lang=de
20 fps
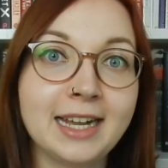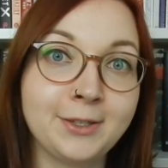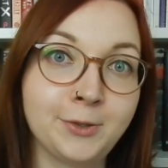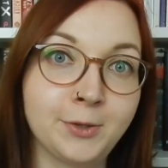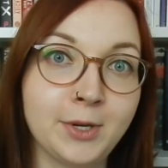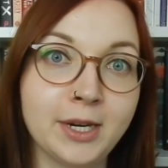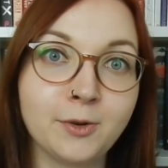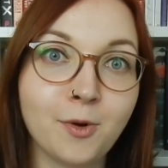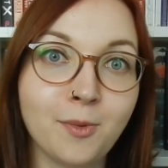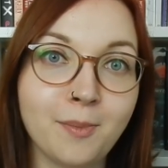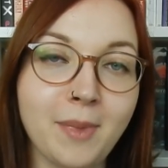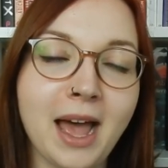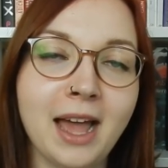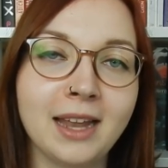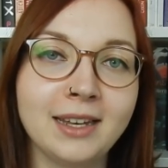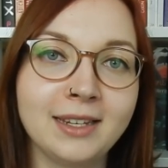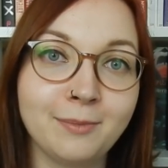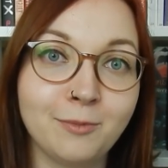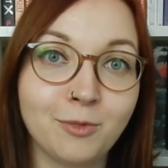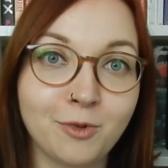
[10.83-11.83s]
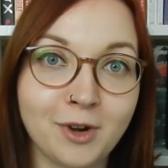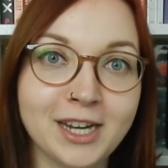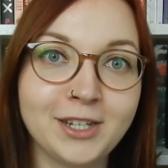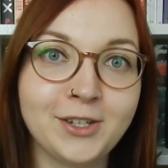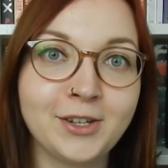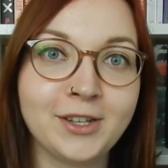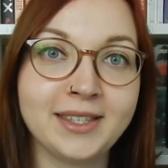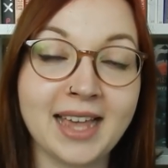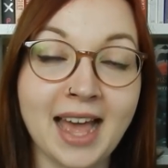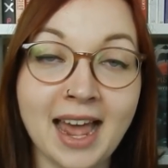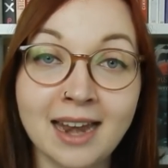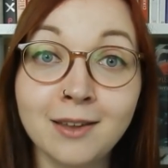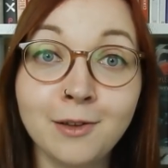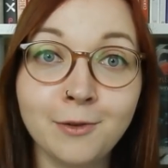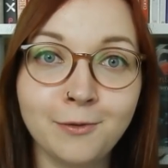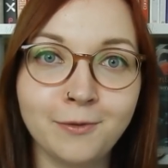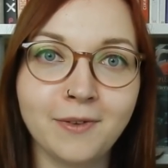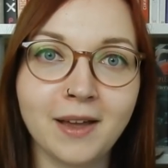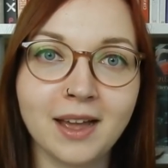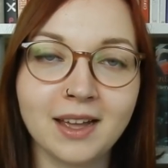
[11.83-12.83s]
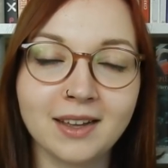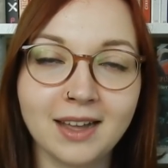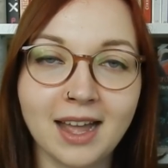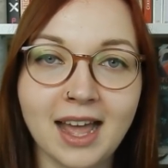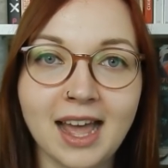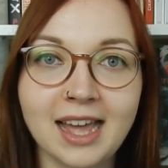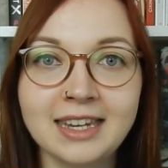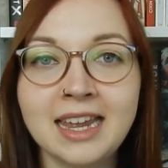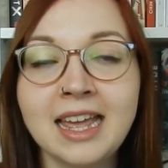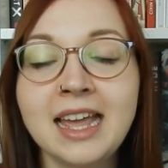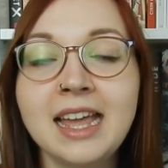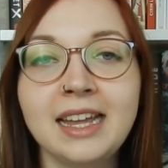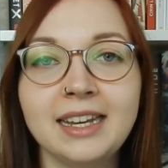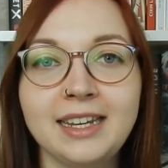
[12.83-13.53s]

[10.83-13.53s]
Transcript: also den Romanen Pratchetts, angefangen hat,